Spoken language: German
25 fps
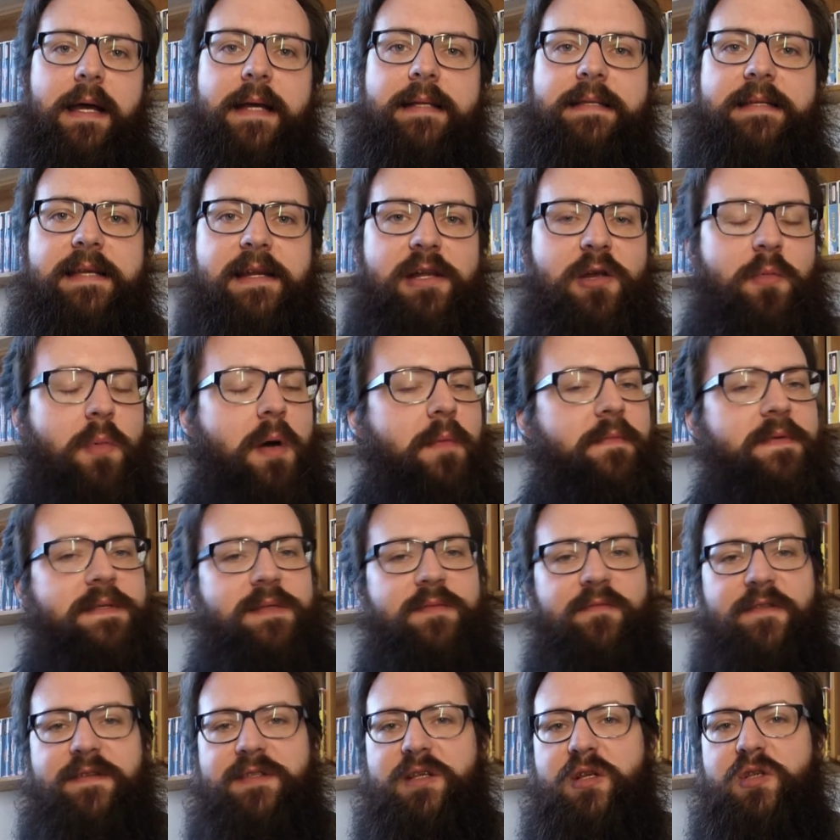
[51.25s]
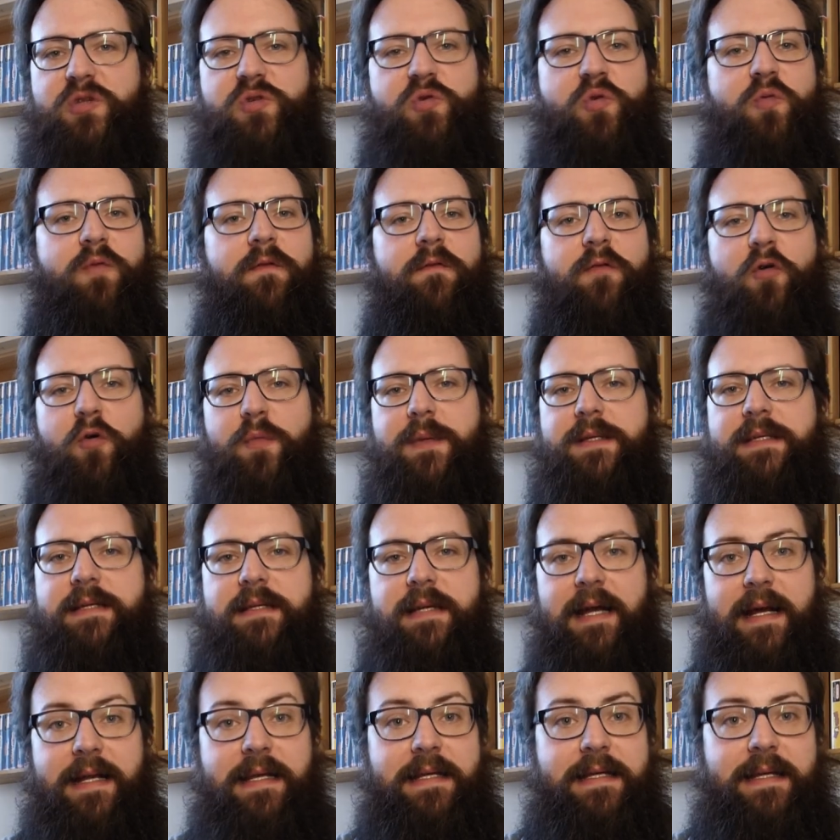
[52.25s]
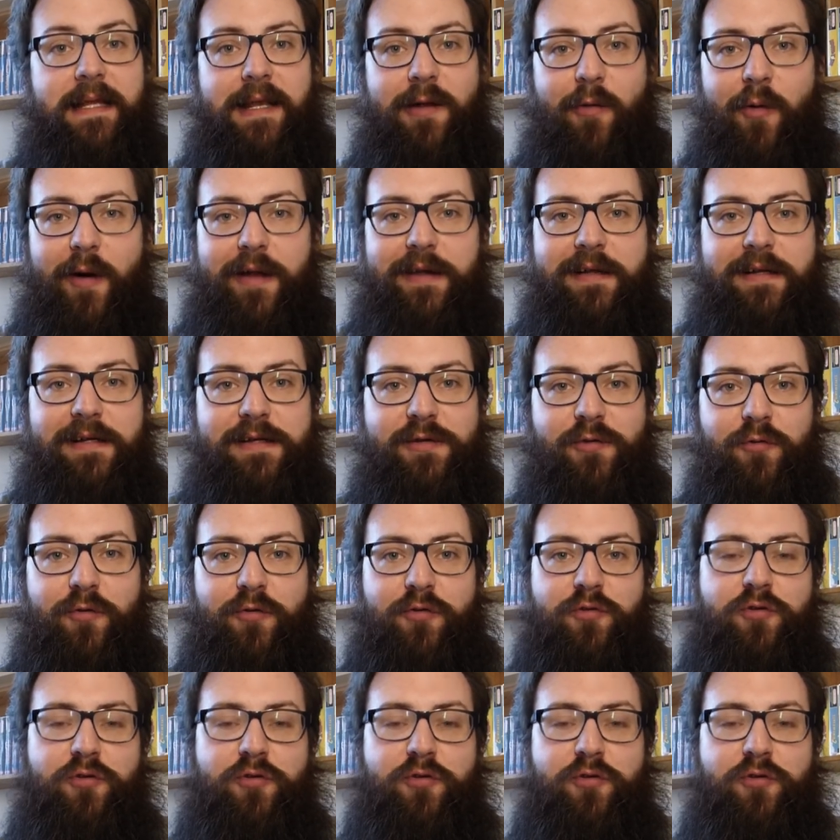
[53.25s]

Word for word: Erzähle nochmal ein bisschen was dazu, worum es sich eigentlich genau handelt.